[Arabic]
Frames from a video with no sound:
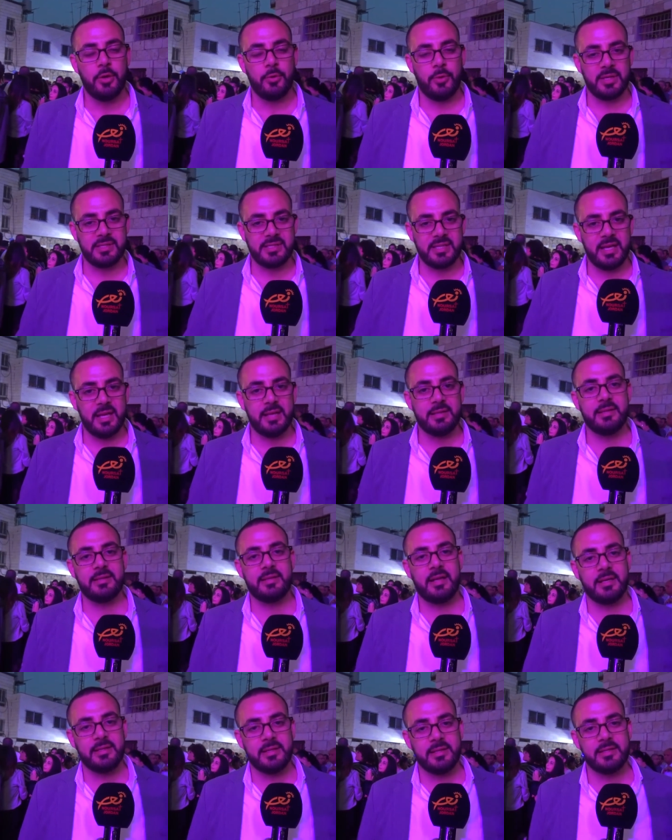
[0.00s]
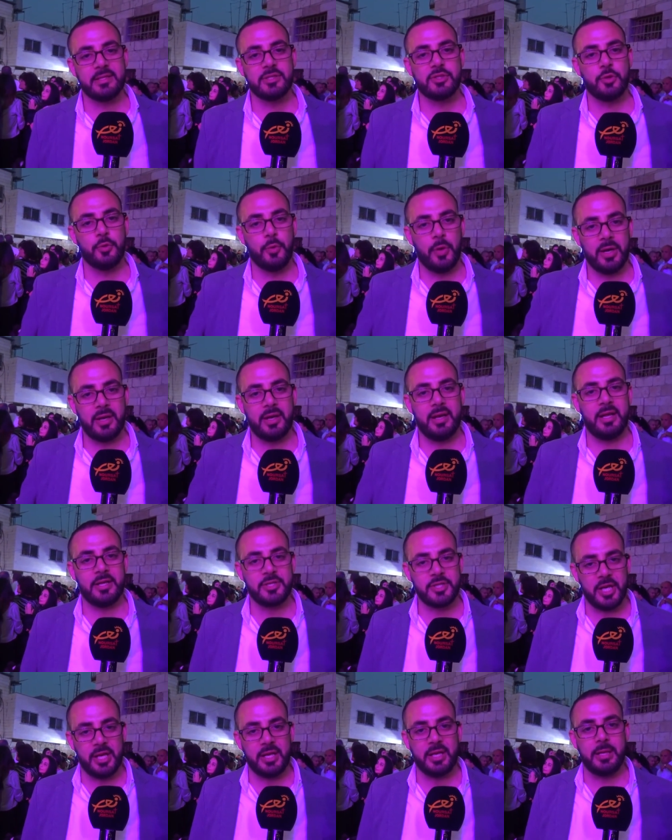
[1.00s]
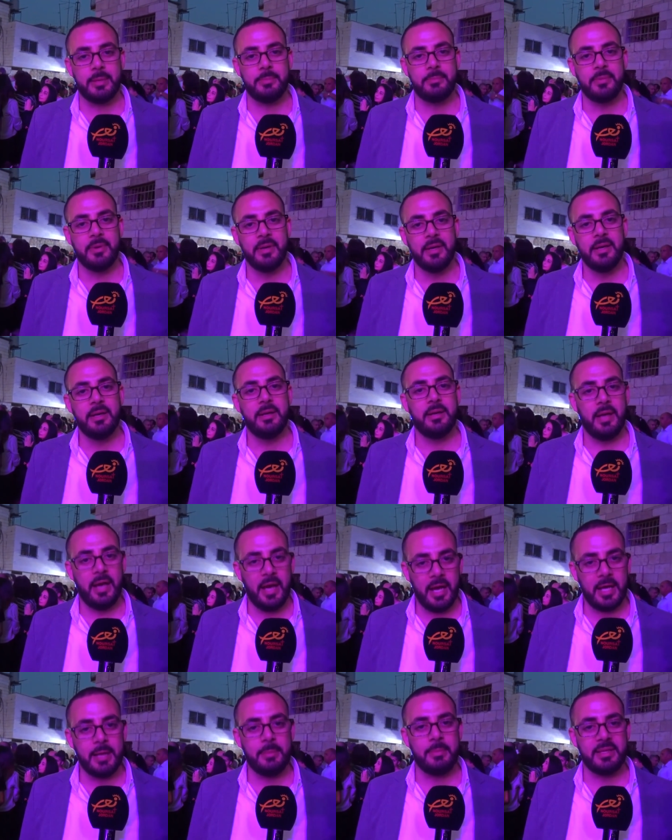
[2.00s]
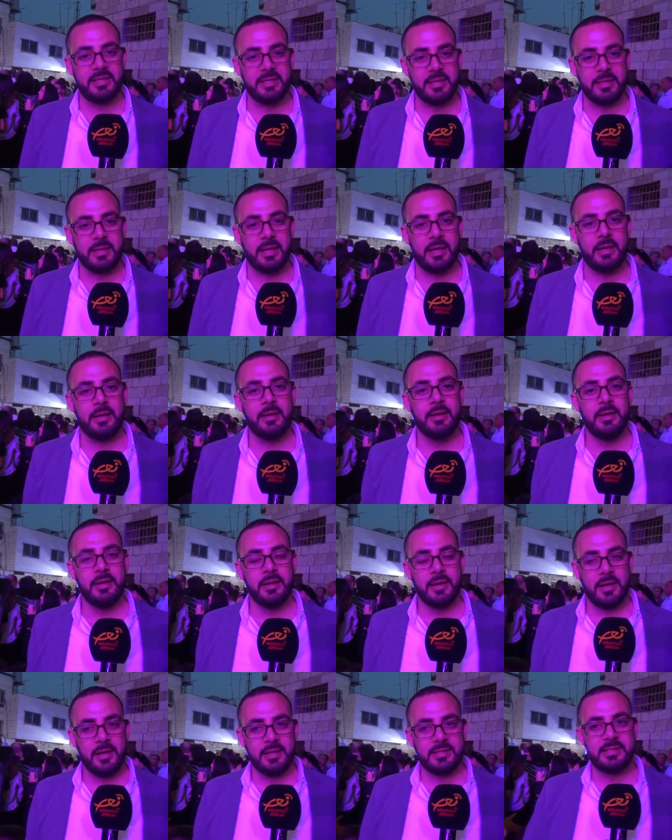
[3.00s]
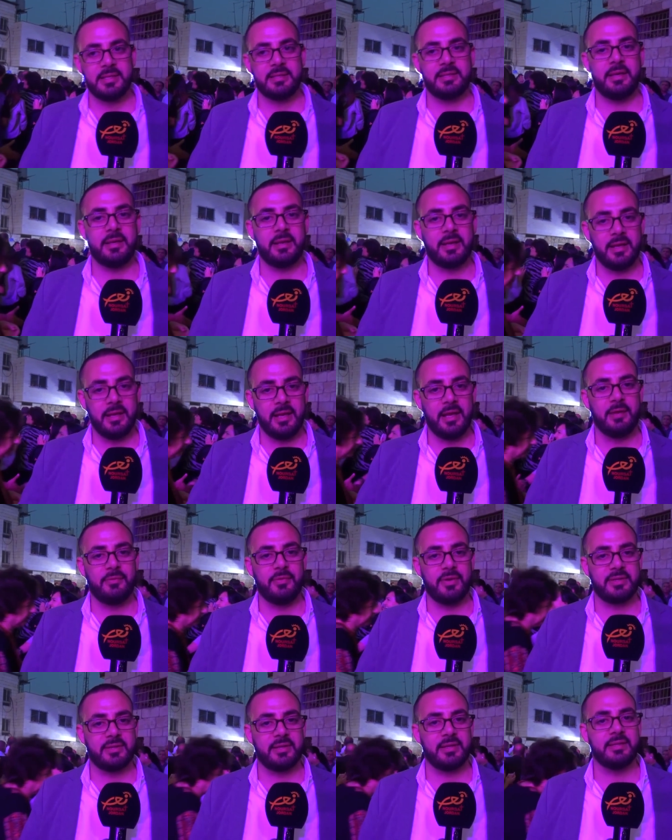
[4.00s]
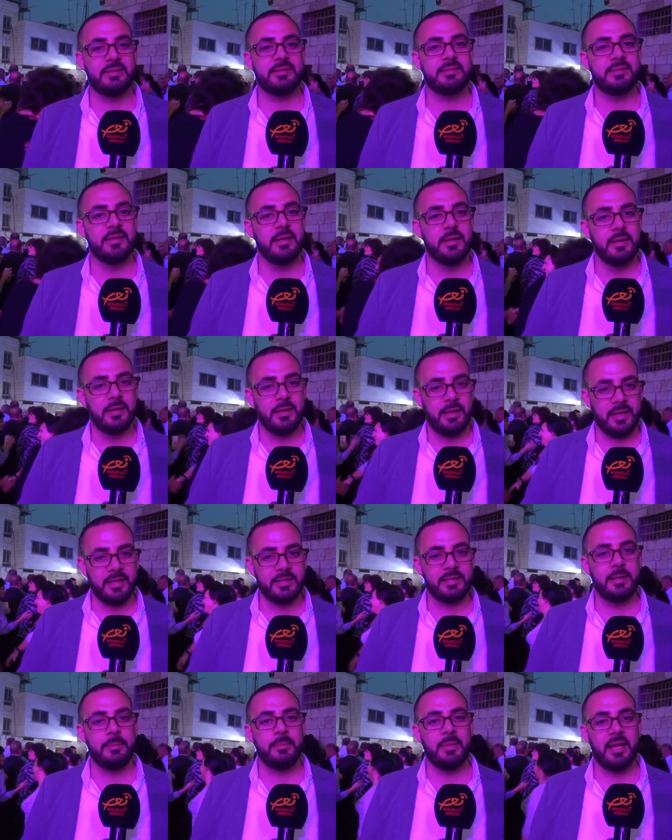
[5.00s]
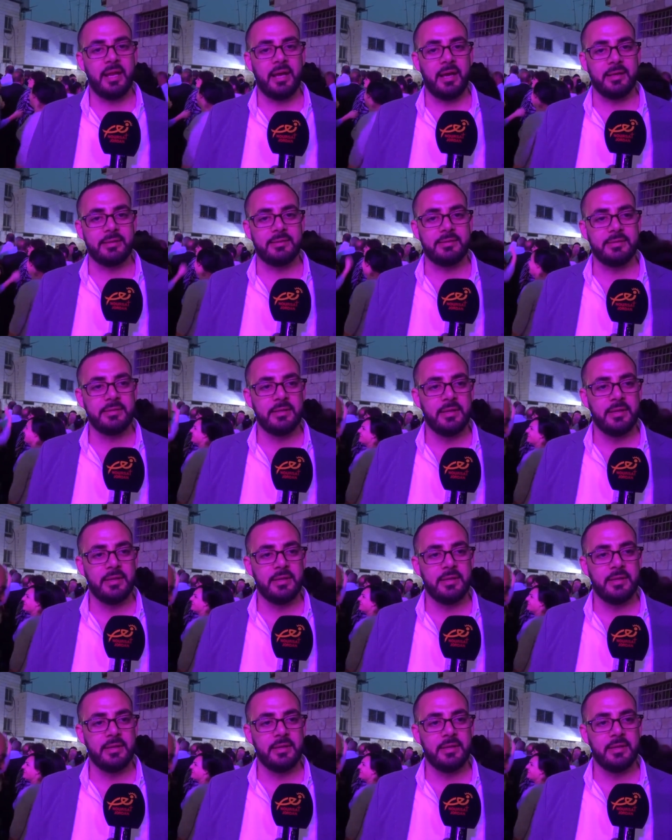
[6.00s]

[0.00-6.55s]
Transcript: وزيادة عدد الزوار الأجانب لهذه المدينة خاصة خلال فترة عيد الميلاد